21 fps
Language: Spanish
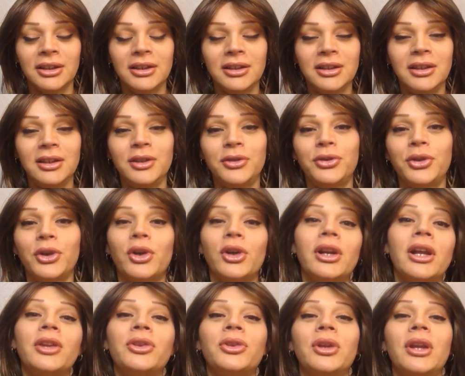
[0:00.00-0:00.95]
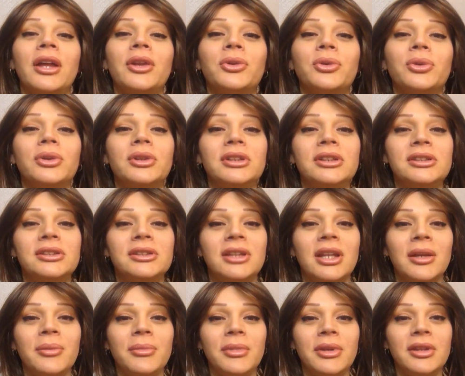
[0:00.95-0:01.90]
Y fui con la
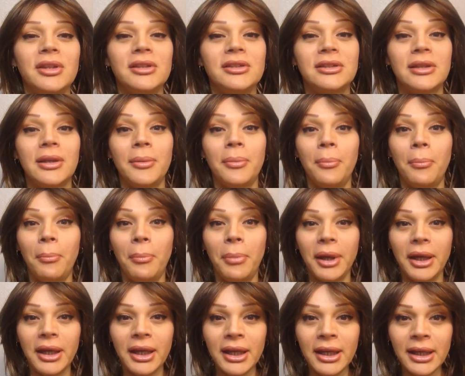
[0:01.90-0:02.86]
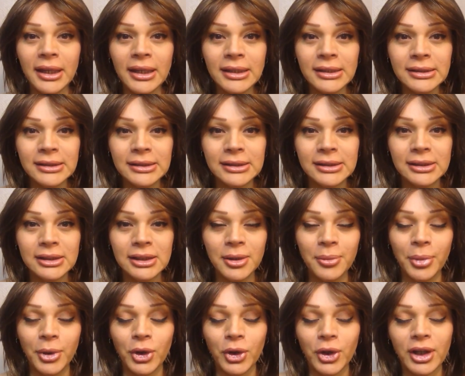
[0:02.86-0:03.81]
naturista y me dice, ven, sí,
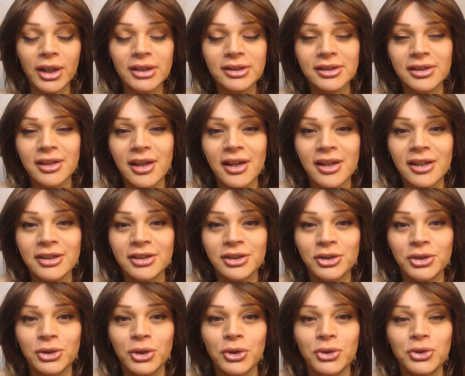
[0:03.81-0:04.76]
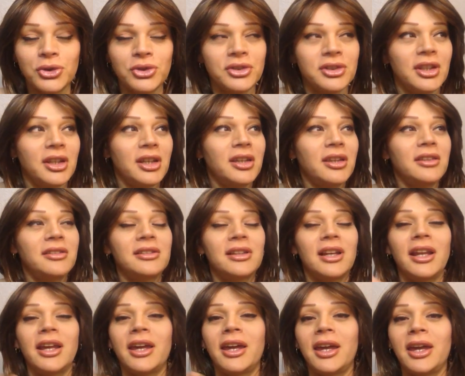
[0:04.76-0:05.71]
pero ¿qué es esto? Si usted es
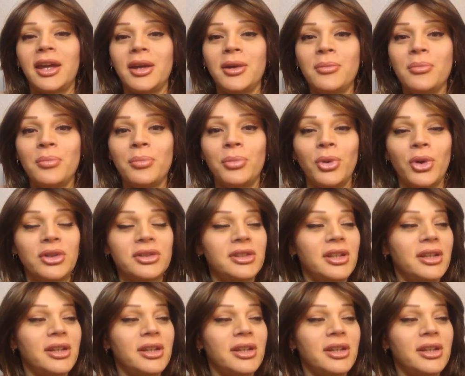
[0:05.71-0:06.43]
el ejemplo